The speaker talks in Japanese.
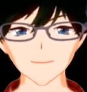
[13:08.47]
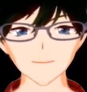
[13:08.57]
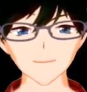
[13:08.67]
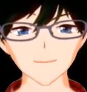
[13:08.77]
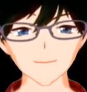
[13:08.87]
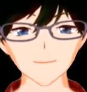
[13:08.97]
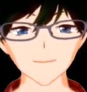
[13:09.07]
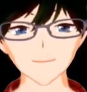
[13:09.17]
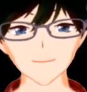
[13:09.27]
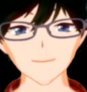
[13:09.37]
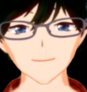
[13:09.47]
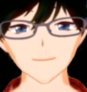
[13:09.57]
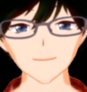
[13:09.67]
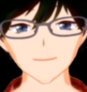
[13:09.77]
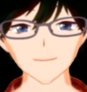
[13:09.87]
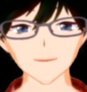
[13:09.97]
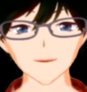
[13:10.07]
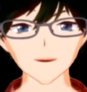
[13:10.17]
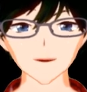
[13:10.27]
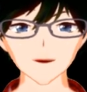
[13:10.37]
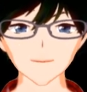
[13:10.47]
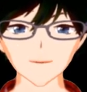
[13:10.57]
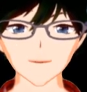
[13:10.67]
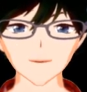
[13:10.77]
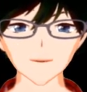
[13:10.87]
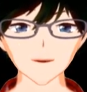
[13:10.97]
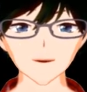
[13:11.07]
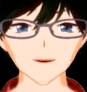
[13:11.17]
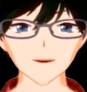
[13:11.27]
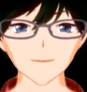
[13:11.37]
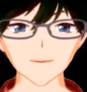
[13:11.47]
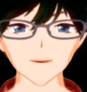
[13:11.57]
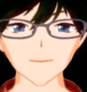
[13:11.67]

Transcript: うん。まあ、ただ今回はサポートアタッカーとしての、